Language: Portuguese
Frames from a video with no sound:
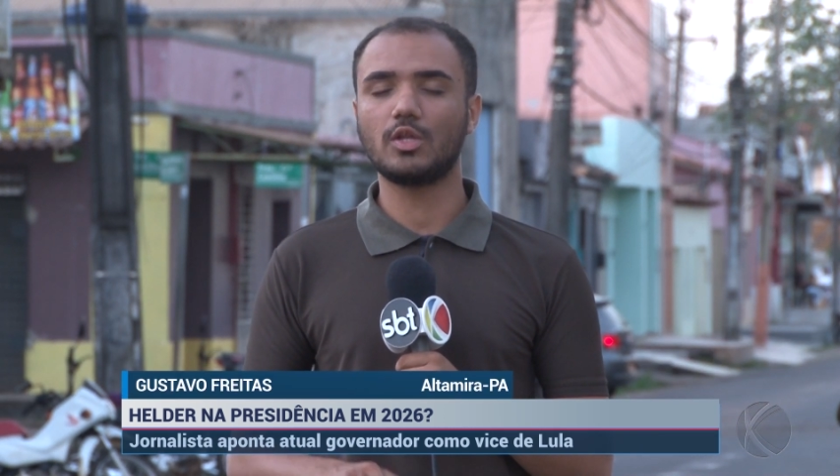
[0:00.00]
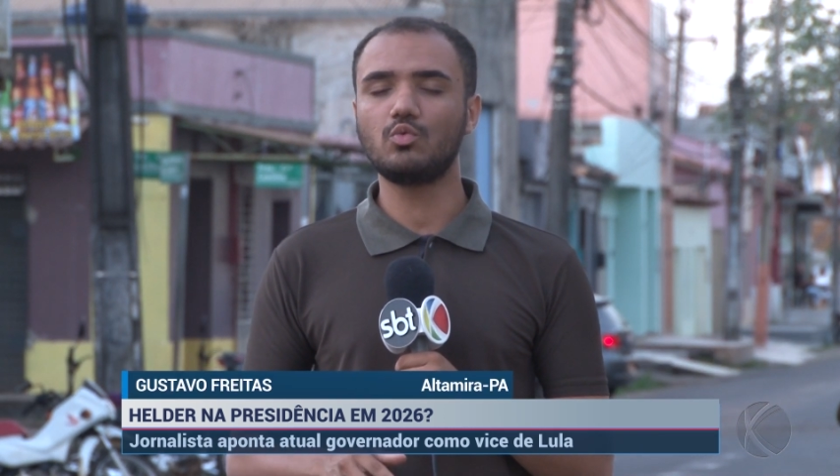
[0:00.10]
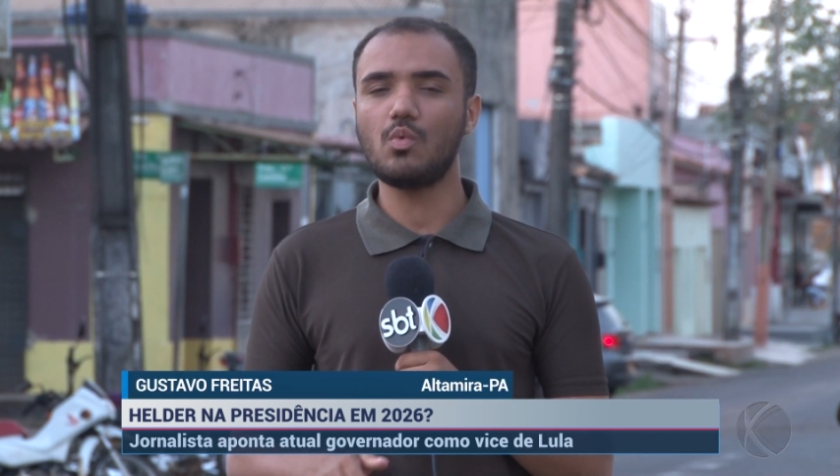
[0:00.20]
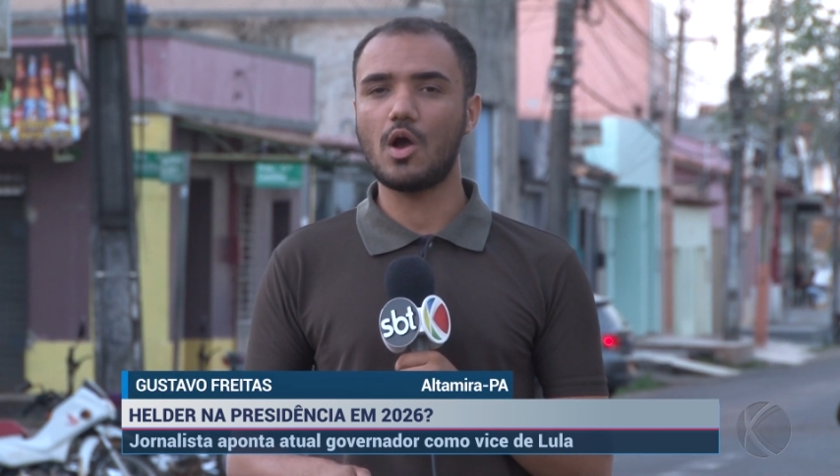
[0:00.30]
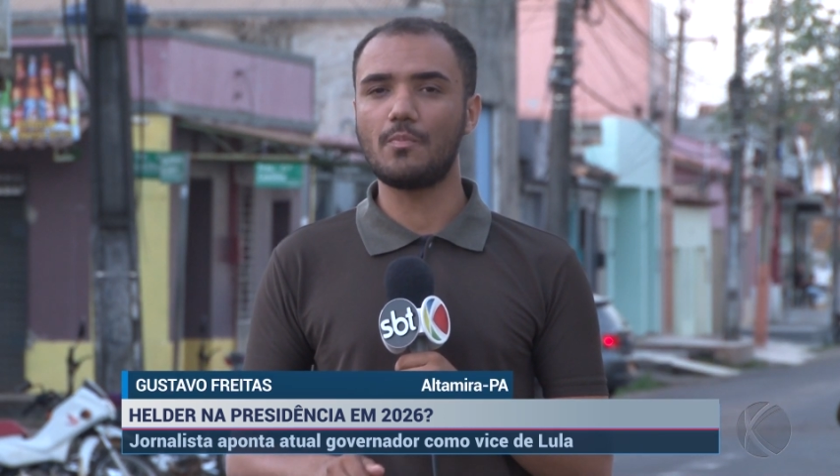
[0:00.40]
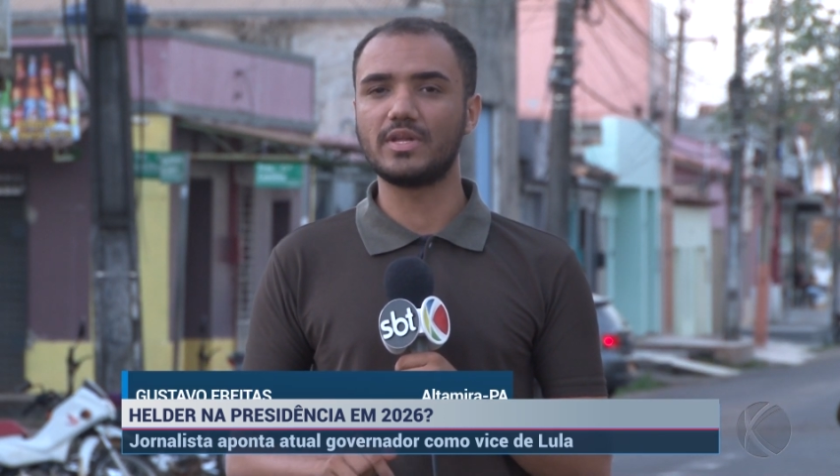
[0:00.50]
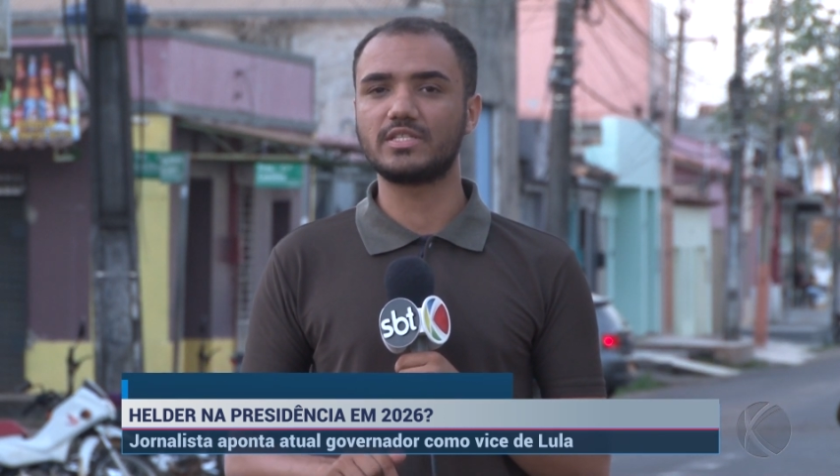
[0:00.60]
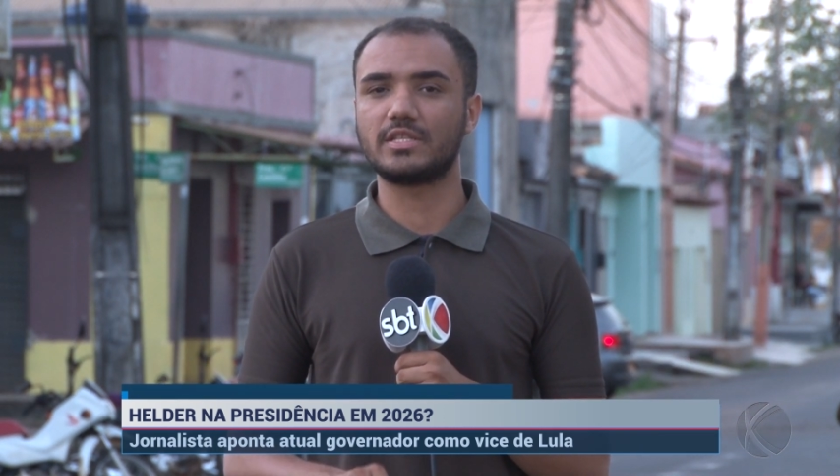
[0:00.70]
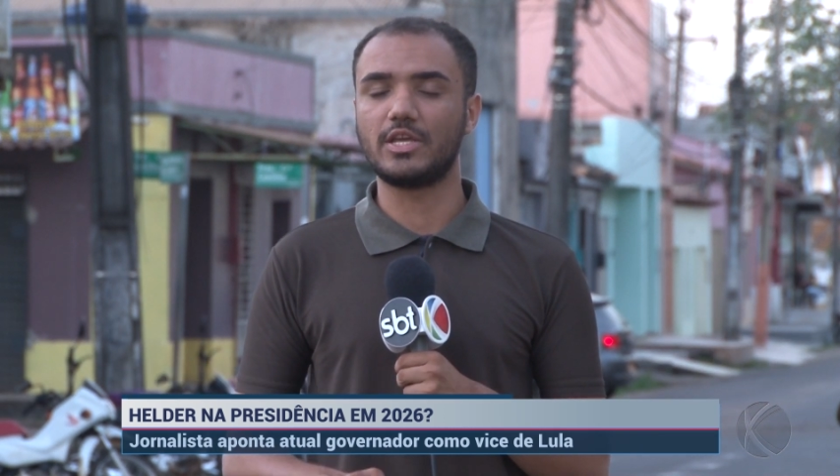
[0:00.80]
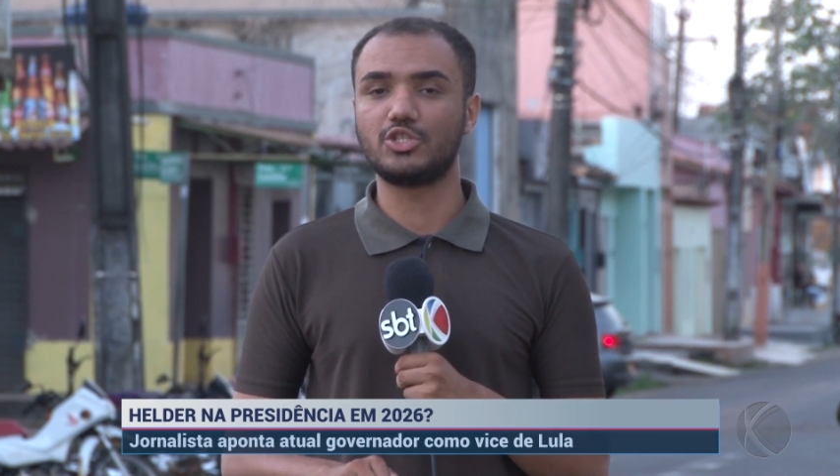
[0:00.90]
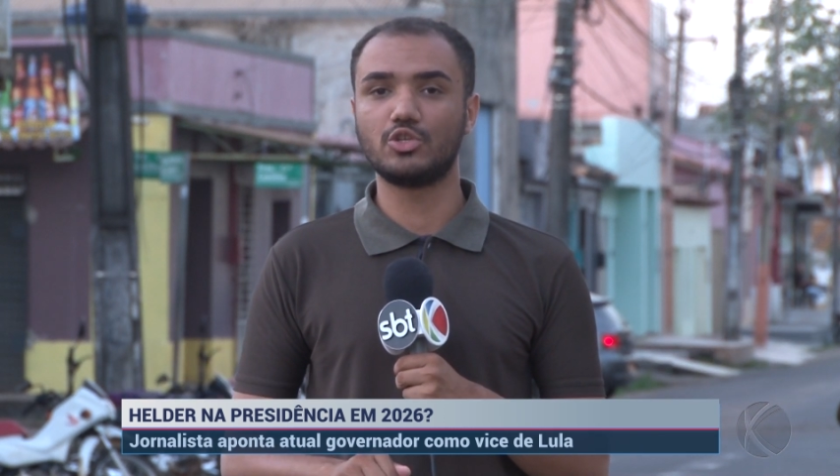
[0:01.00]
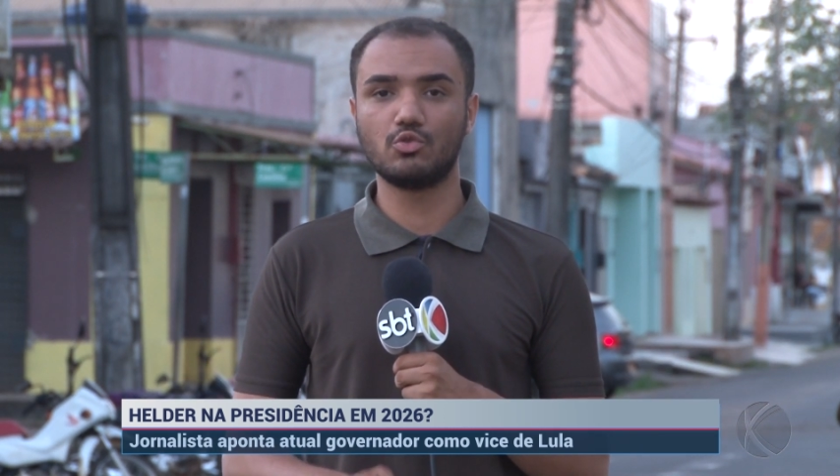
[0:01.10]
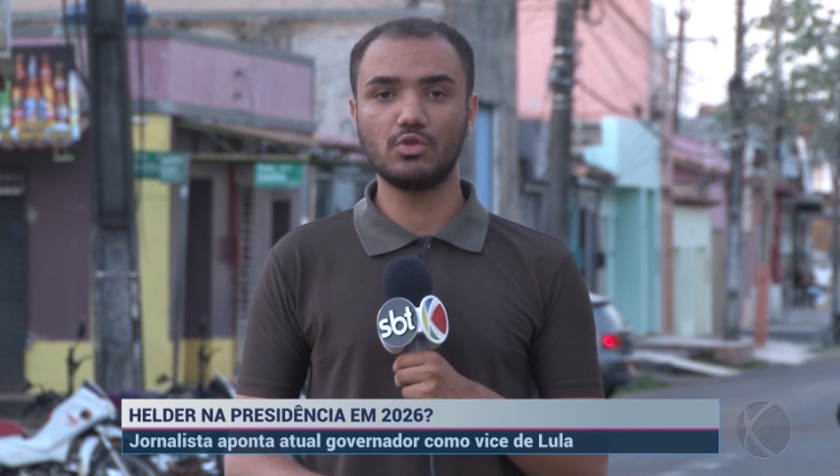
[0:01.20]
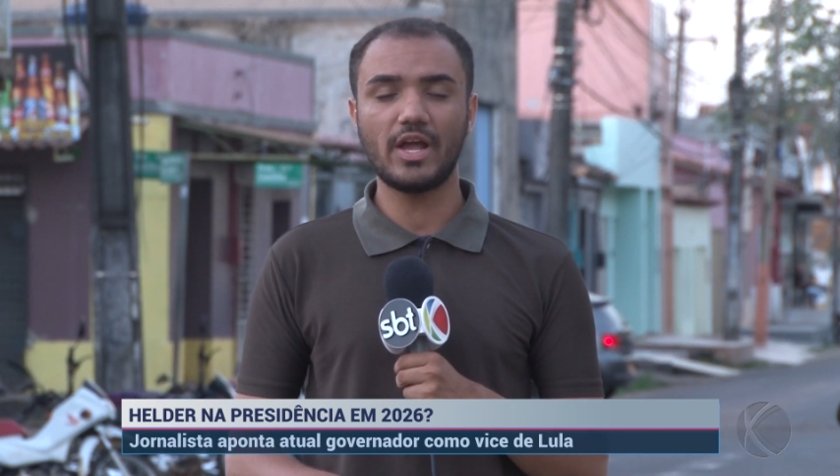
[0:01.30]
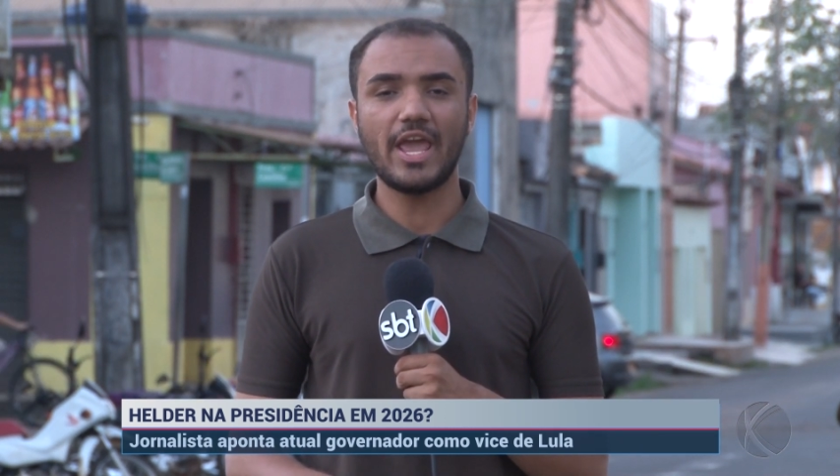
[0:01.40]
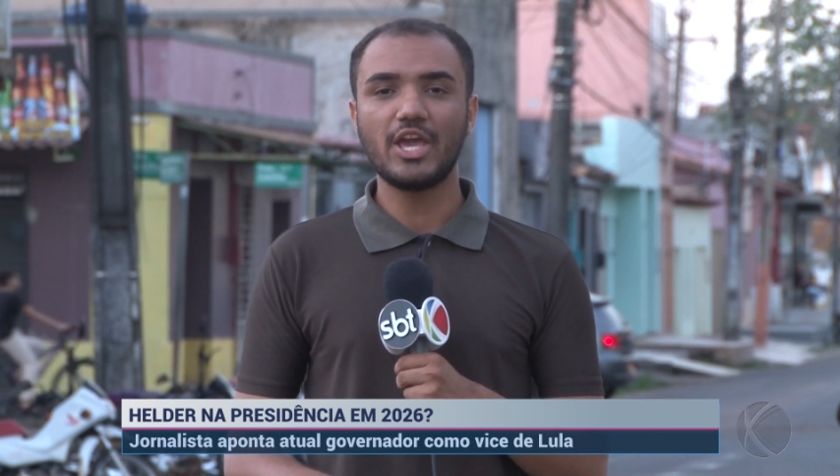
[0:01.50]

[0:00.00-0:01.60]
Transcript: atual presidente Lula